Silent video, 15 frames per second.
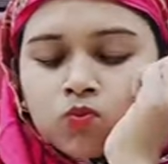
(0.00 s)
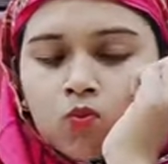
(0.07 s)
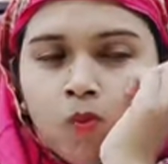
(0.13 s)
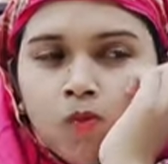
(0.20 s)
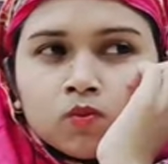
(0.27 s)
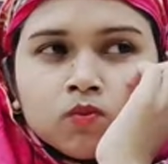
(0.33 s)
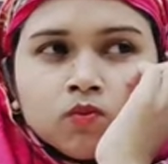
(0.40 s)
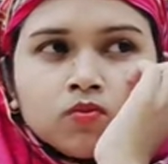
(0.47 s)

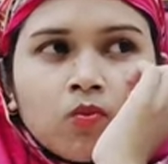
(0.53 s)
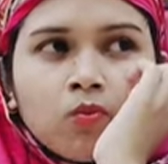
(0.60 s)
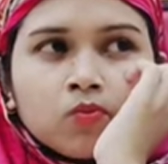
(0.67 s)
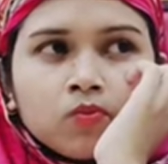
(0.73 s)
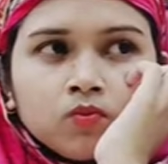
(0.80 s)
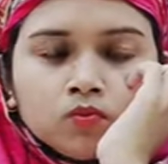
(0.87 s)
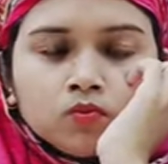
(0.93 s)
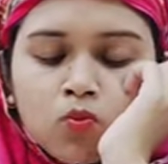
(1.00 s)
যাক গেদি
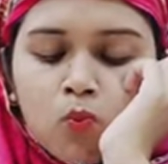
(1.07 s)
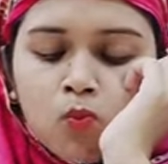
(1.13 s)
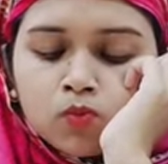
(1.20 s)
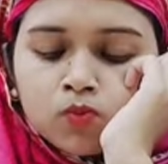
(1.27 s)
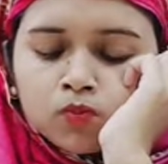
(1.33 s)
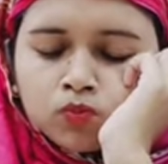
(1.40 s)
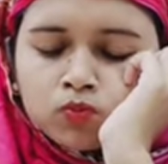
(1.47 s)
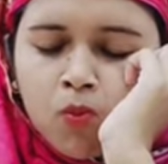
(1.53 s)
সে
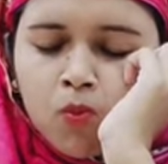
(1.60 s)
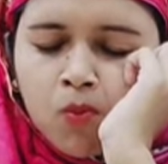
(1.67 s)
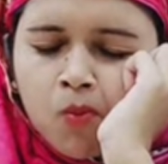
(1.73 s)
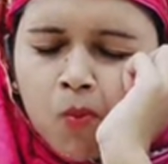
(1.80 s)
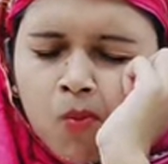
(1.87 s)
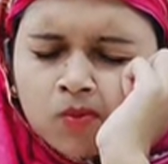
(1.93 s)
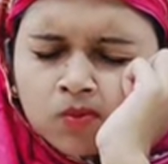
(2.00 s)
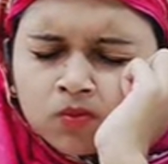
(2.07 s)
যাওয়ায় ওই
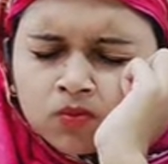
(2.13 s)
বেড়াইকে